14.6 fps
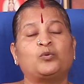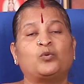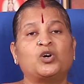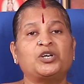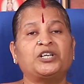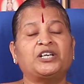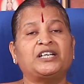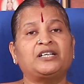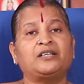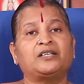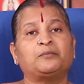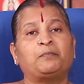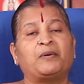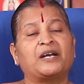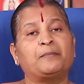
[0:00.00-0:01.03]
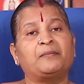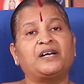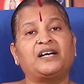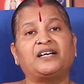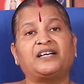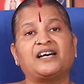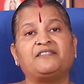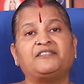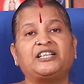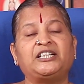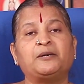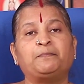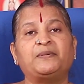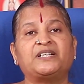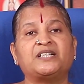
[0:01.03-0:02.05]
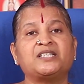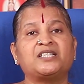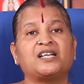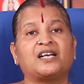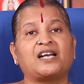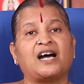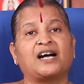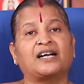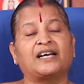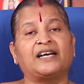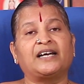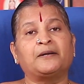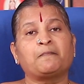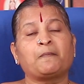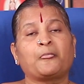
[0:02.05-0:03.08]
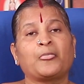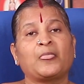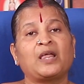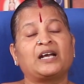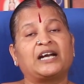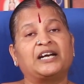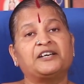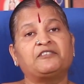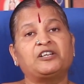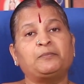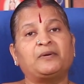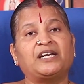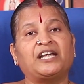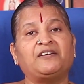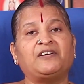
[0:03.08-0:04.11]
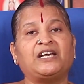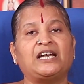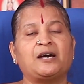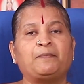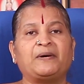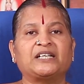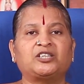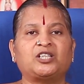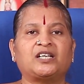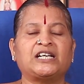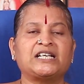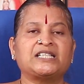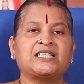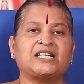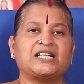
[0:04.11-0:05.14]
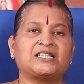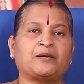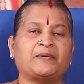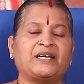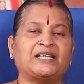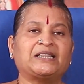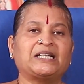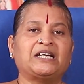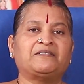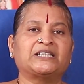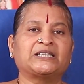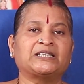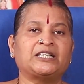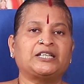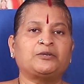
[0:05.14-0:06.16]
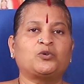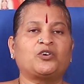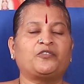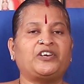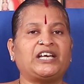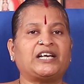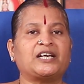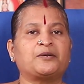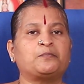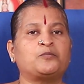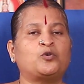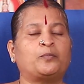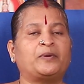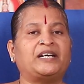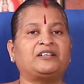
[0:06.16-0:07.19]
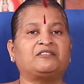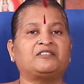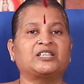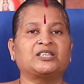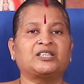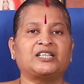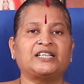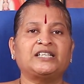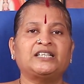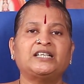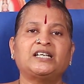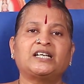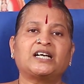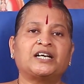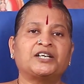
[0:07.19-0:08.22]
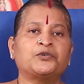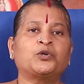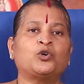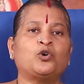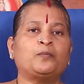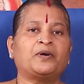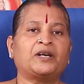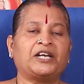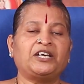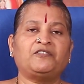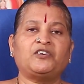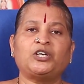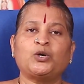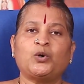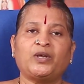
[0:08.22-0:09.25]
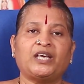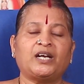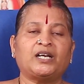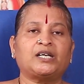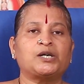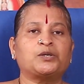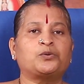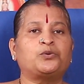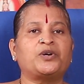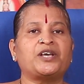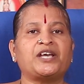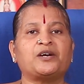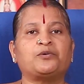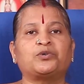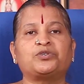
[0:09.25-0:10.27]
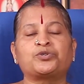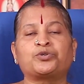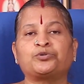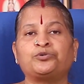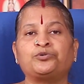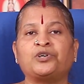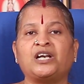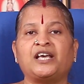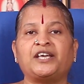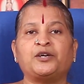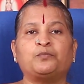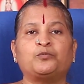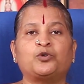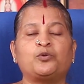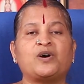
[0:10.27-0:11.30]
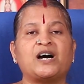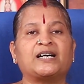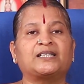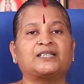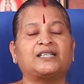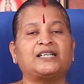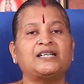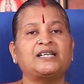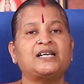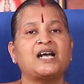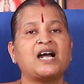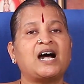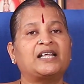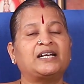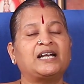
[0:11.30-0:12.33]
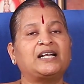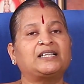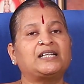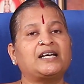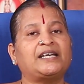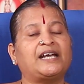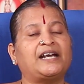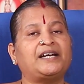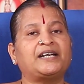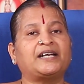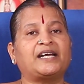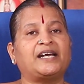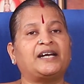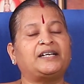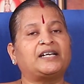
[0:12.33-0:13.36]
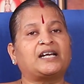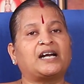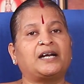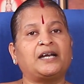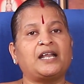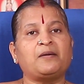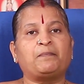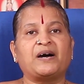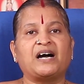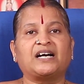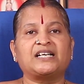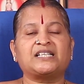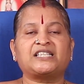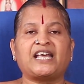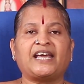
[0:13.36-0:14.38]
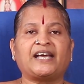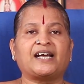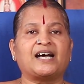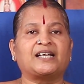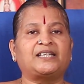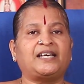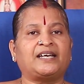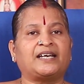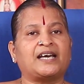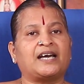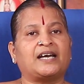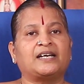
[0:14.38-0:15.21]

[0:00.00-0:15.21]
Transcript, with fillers: ஒன்று பர்மனெண்ட்டாக விட்டு பிரிஞ்சிடுறாங்க கணவன் மனைவியில் பார்த்தோன்னா சில சமயத்தில் வந்து ஒரு வீக்கர் மூமெண்ட் வந்து கணவனோ மனைவியோ இறக்கக்கூடிய ஒரு சூழ்நிலையும் உருவாகுது அதனால தான் ஏழுக்கு ஏழு கண்டிப்பாக சேர்க்காதீங்க